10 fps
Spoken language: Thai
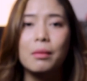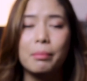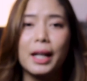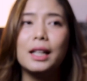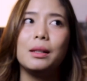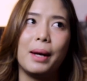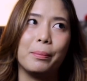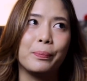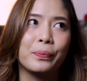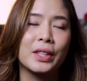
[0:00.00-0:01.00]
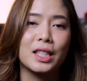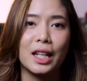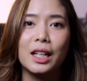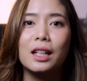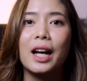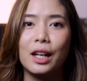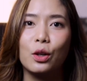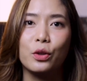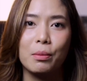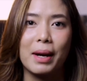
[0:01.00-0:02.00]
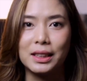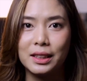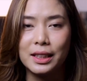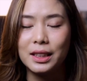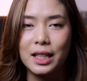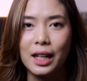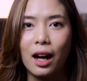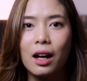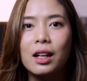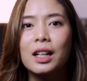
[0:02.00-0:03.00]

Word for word: แม่งคือแบบgender anonymous จริงๆอะ